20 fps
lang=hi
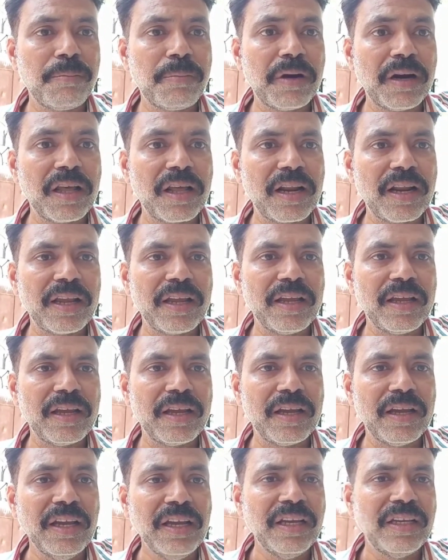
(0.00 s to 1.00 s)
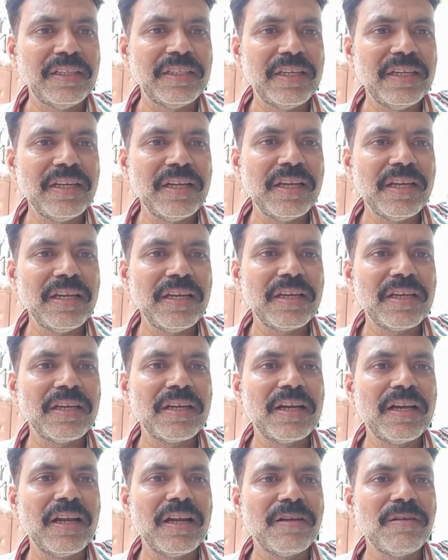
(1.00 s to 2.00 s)
पढ़ रहे हैं ये नहीं कि
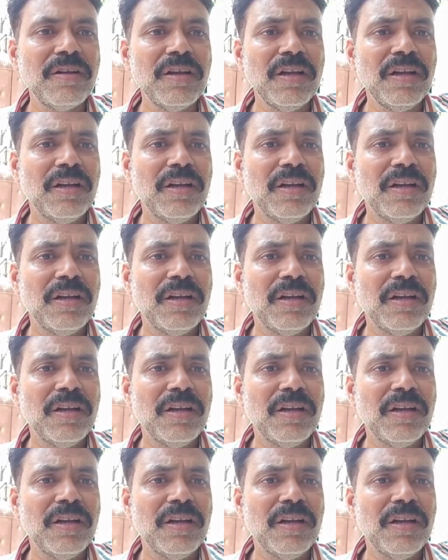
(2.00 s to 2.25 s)
गलत